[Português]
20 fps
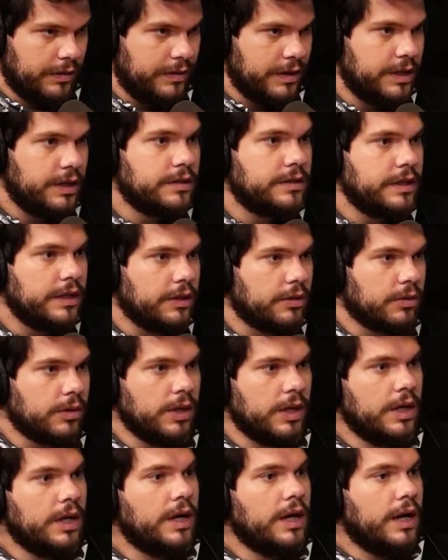vou investir 5.
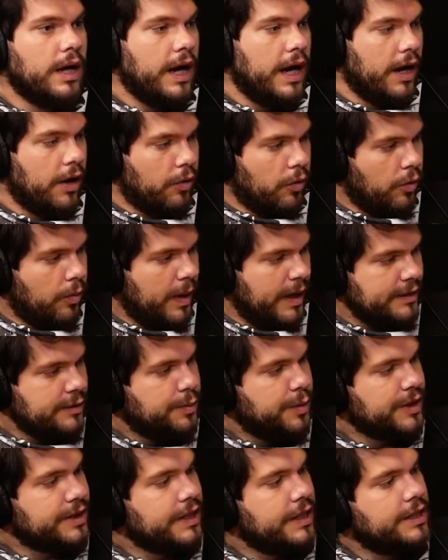O
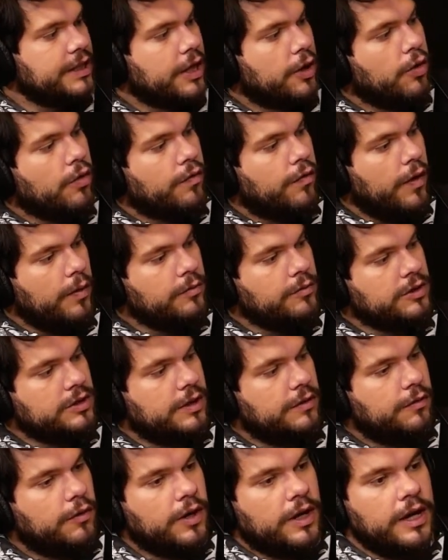mais importante é, conforme
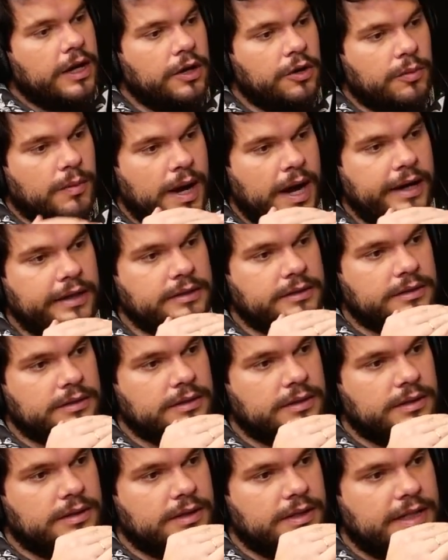você for ganhando
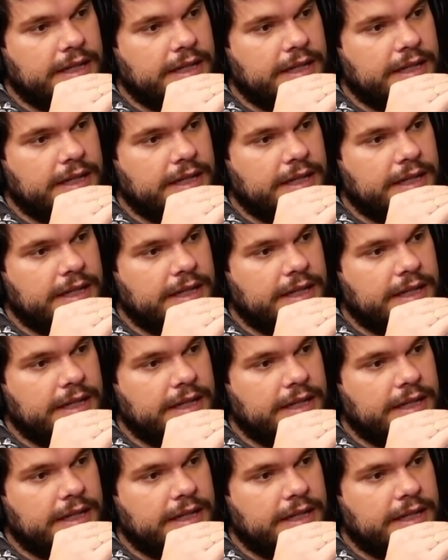mais,